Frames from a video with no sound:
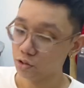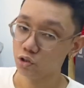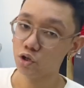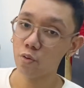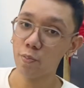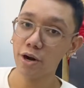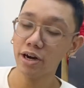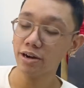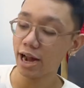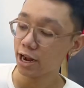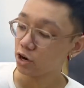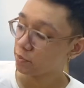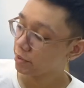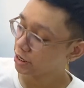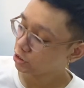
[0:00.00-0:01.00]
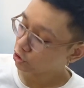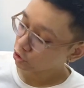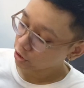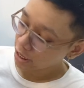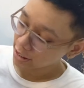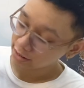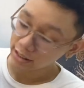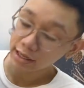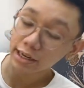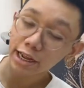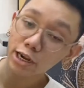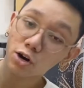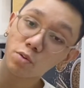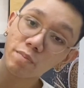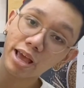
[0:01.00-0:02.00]
Super recommend ko guys talaga
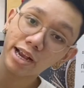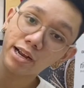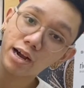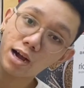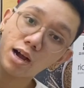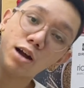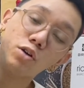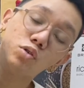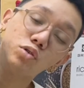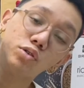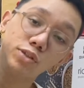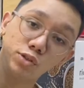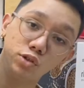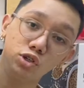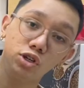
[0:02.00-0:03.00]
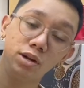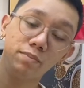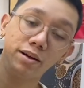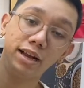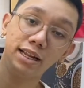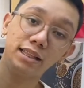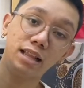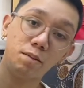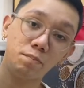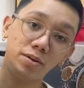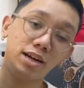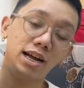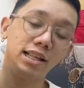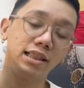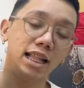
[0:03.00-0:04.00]
yung Omega kung gusto nyo ng magandang
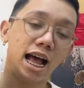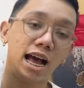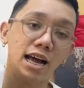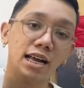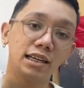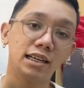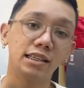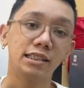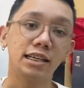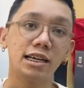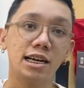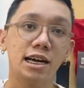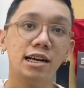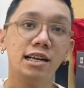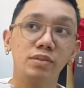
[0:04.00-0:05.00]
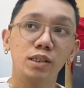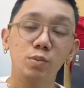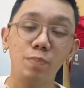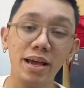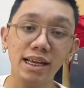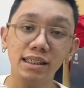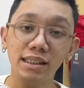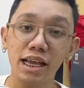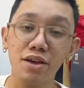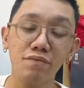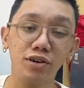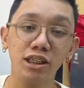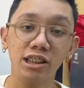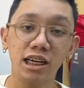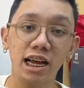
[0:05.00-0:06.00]
panghandaan kasi nga space
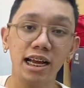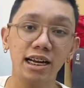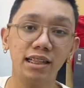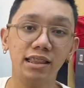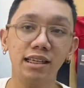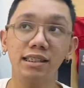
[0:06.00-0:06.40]
saver siya and at the